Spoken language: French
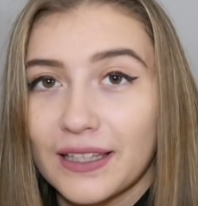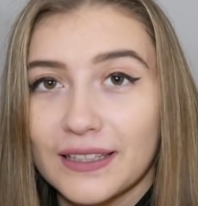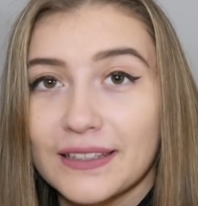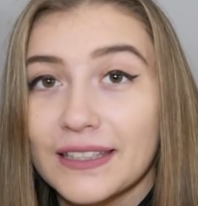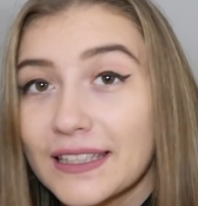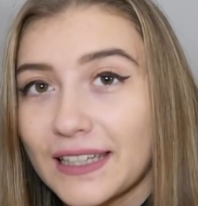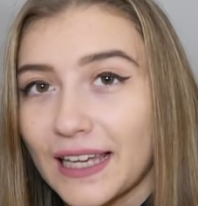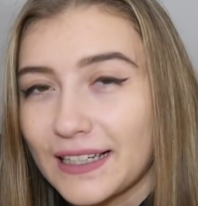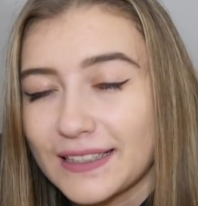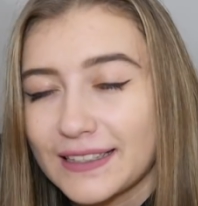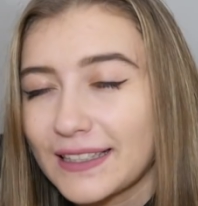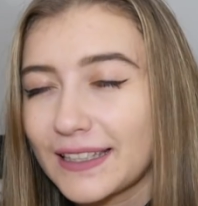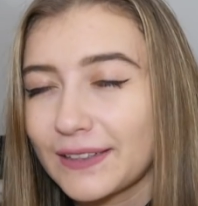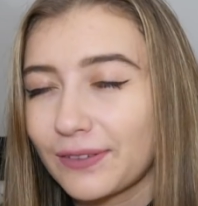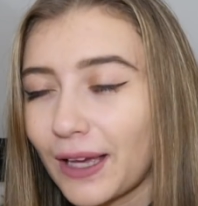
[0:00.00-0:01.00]
nickel.
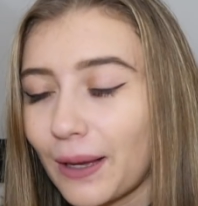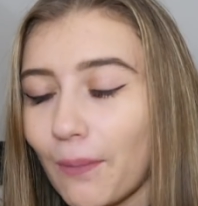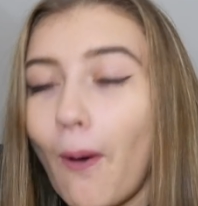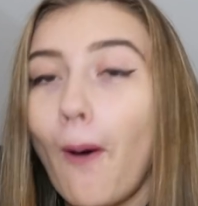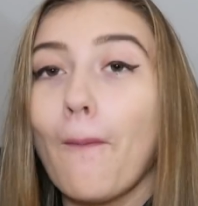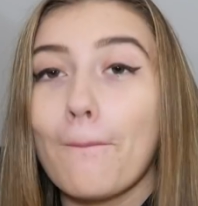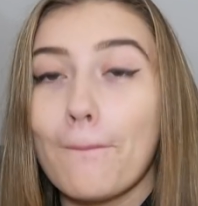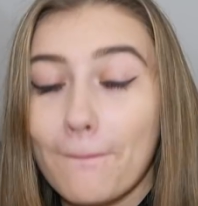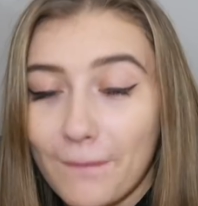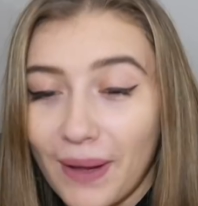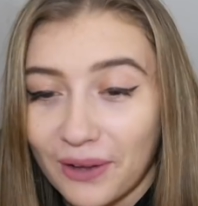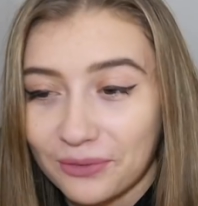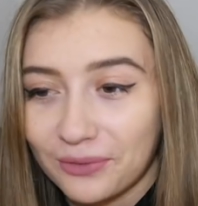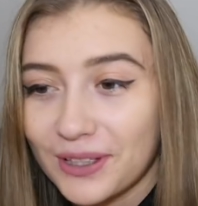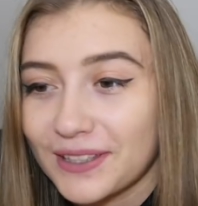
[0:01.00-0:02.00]
C'était vraiment
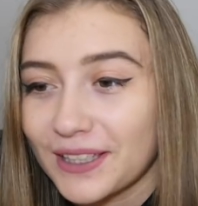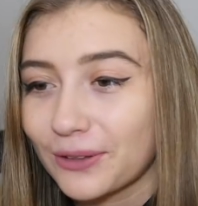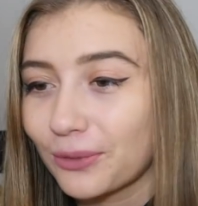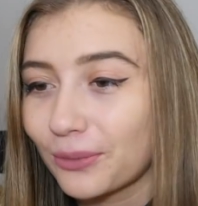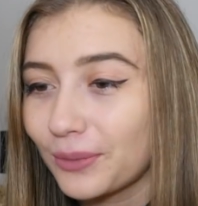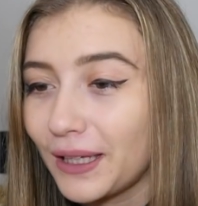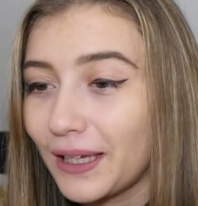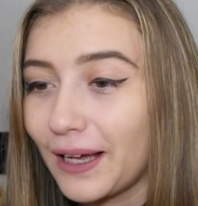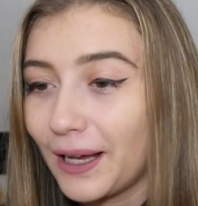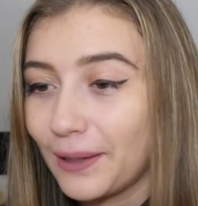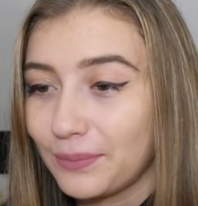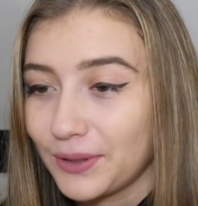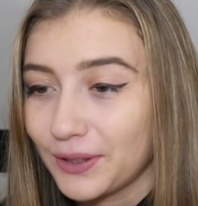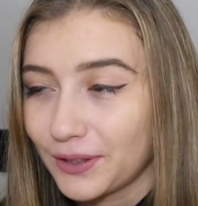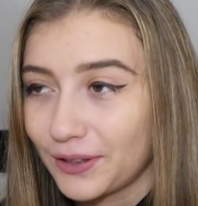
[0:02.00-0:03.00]
parfait, ça tombait à
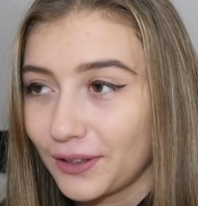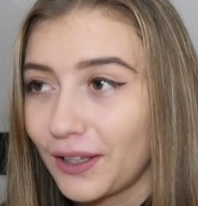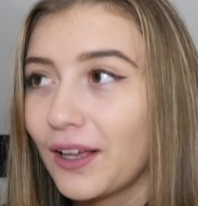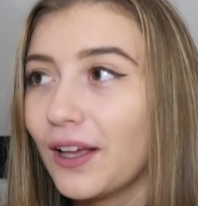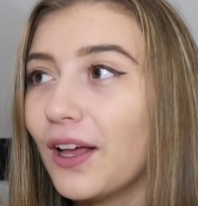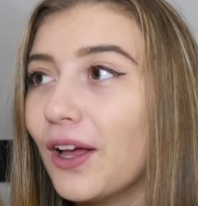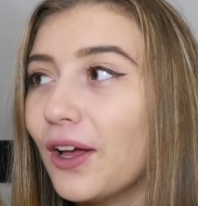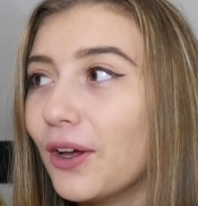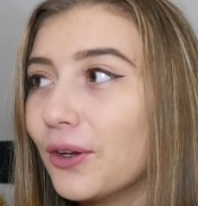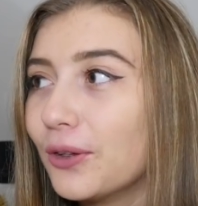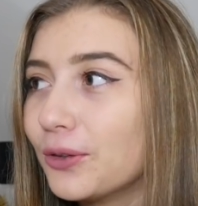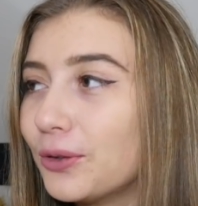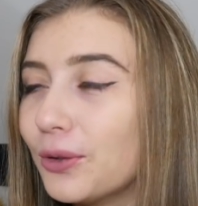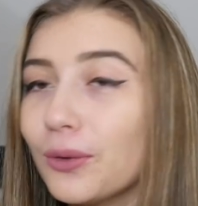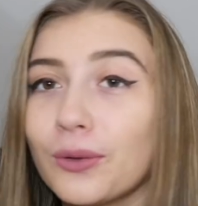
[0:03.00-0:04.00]
pic.
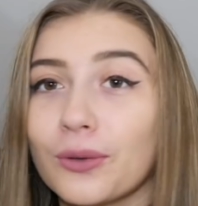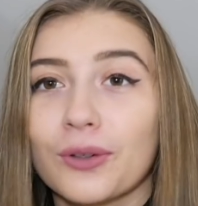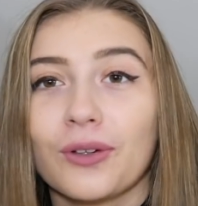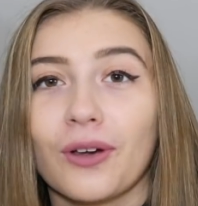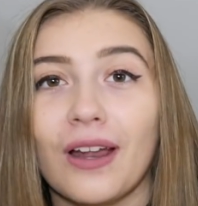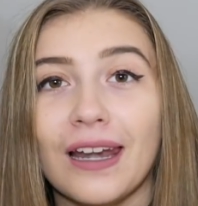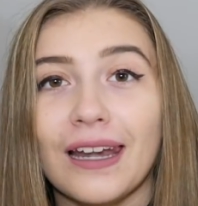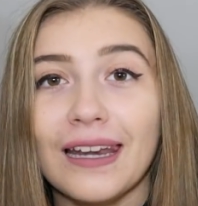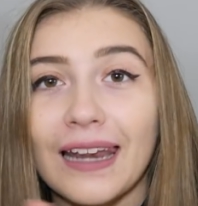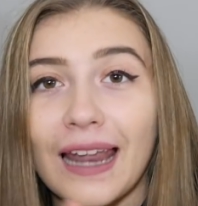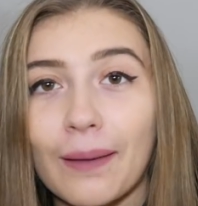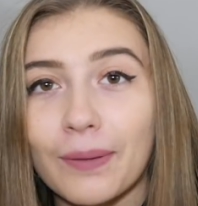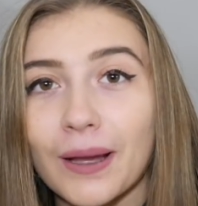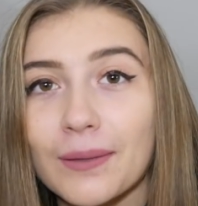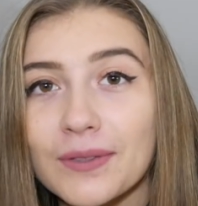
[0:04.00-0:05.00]
Donc,
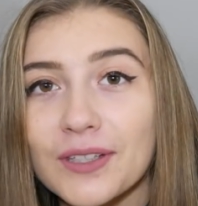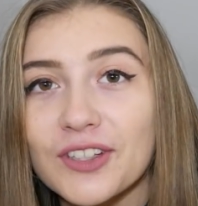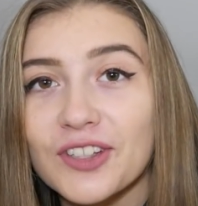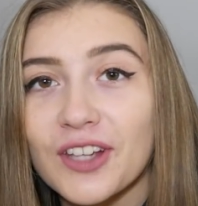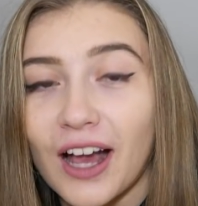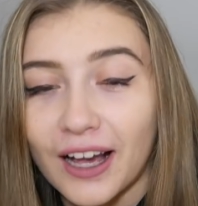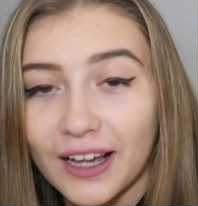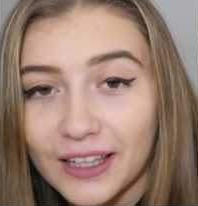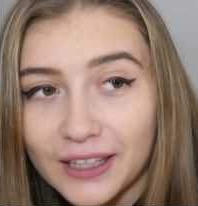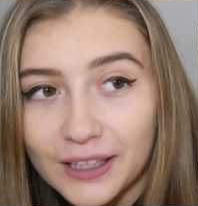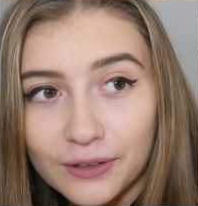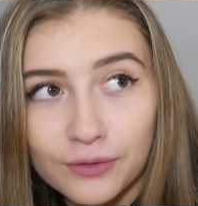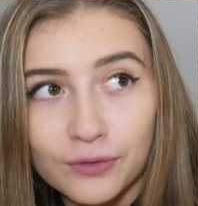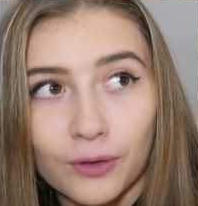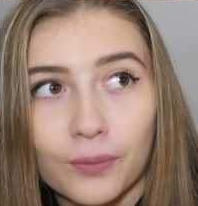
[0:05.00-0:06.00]
l'après-midi
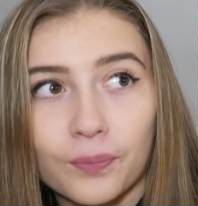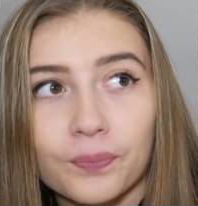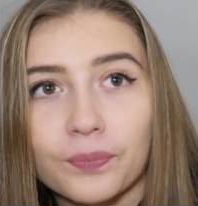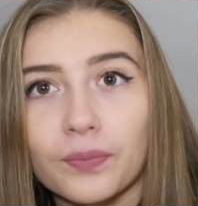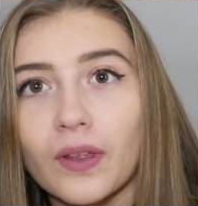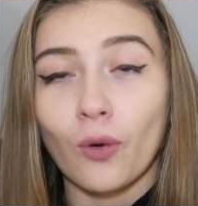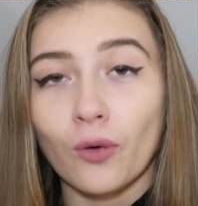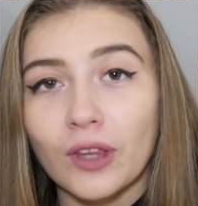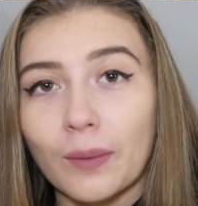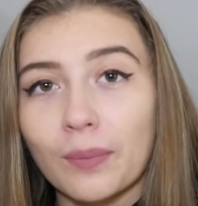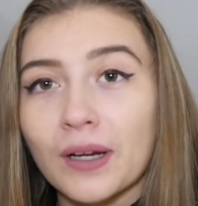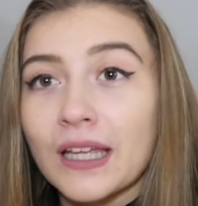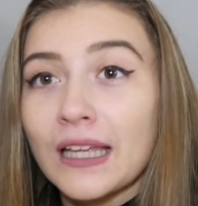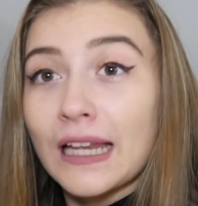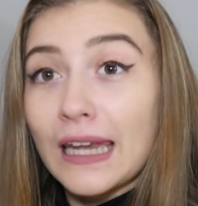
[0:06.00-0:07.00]
arrive, on a
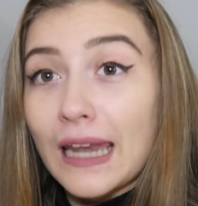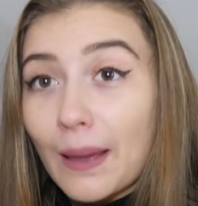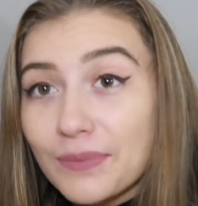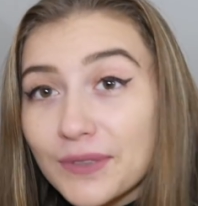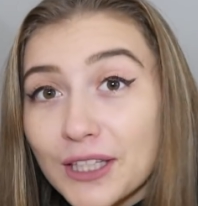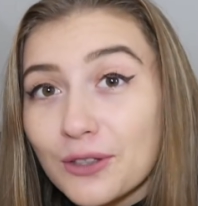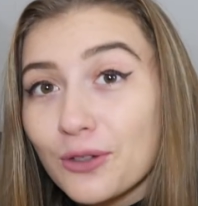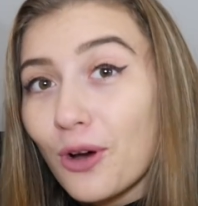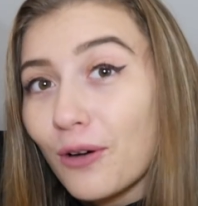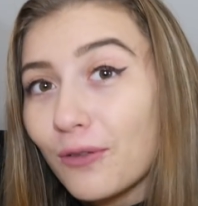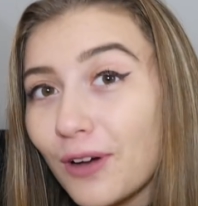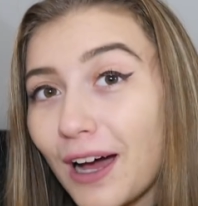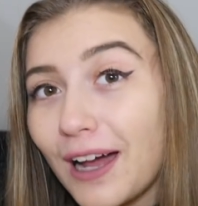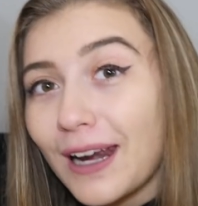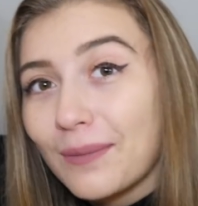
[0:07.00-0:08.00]
pris la petite
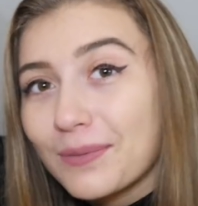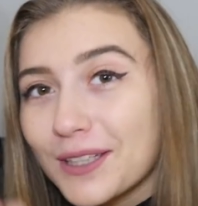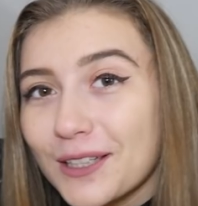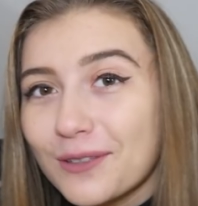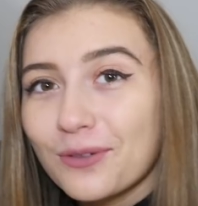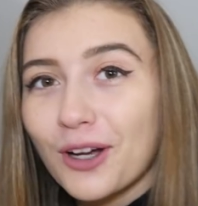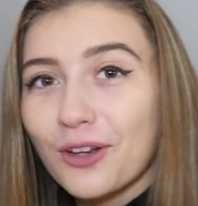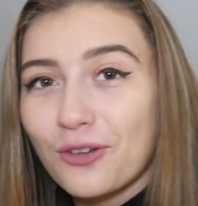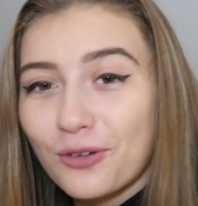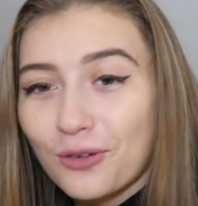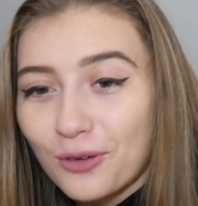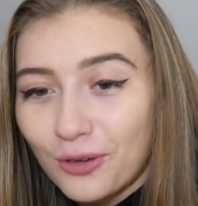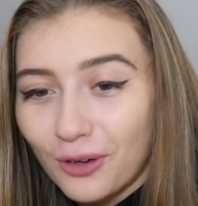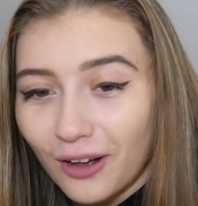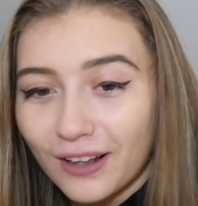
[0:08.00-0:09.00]
Gova, la petite
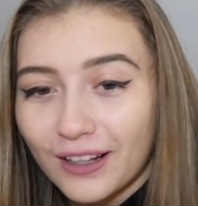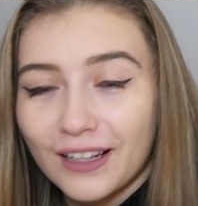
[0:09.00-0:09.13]
voiture,